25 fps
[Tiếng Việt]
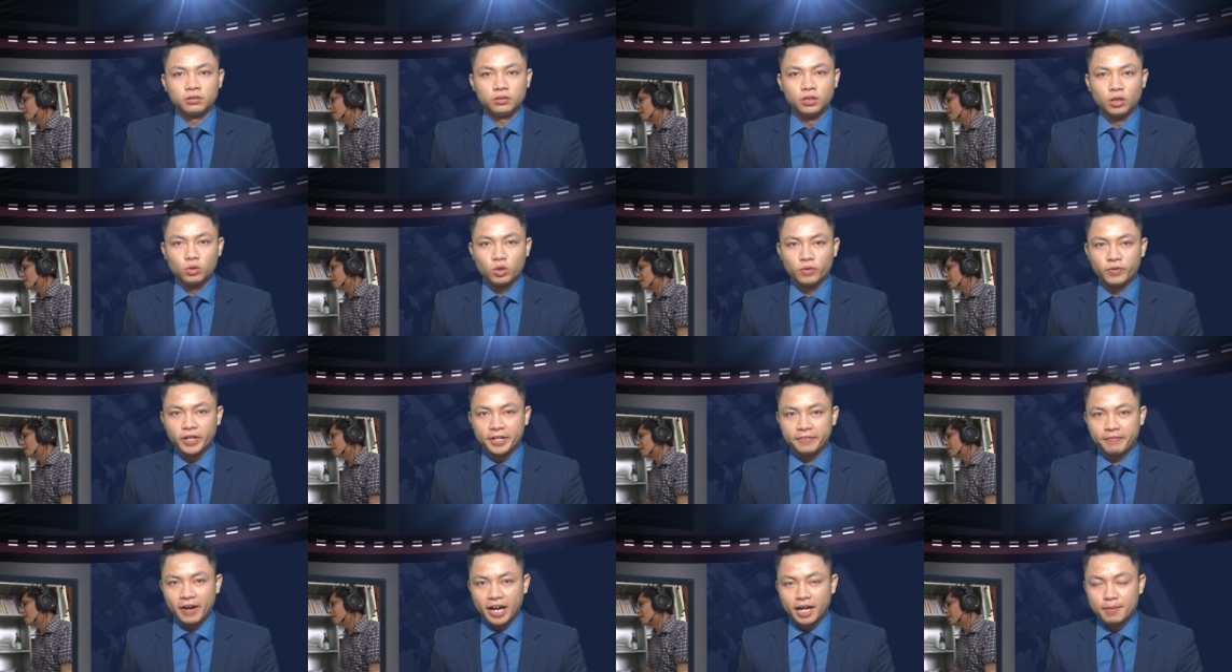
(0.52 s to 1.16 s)
Thưa quý
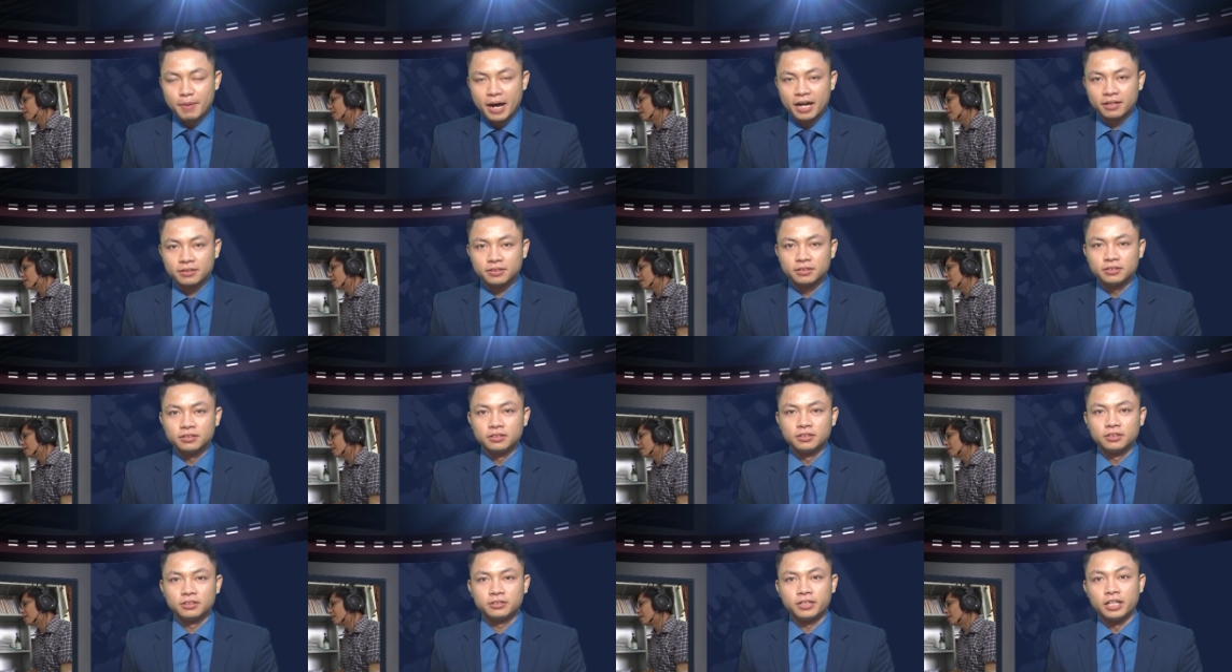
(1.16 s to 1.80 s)
vị và các bạn,
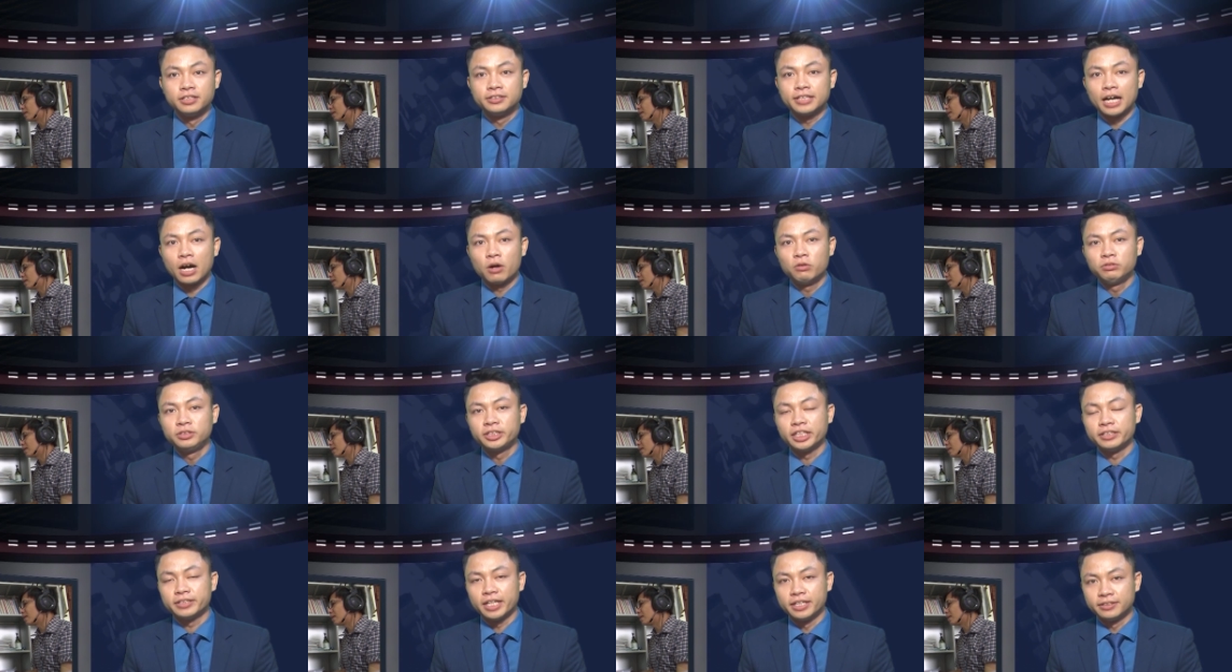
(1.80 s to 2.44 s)
thầy giáo
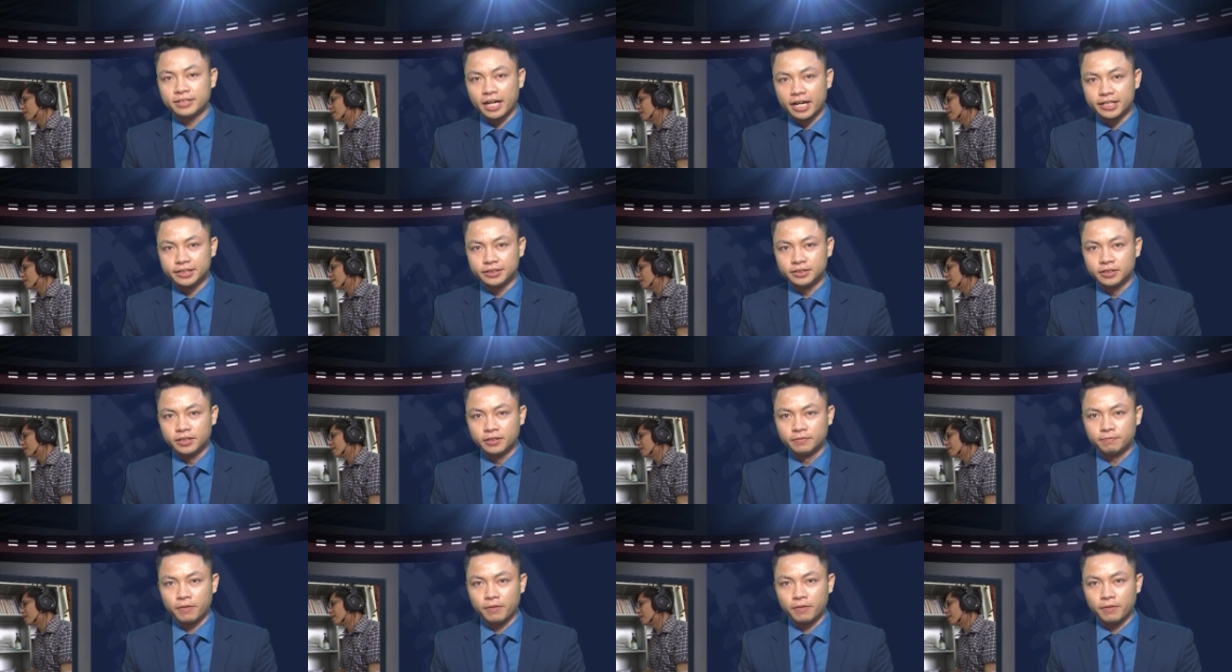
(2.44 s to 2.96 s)
Trịnh Đình Thành,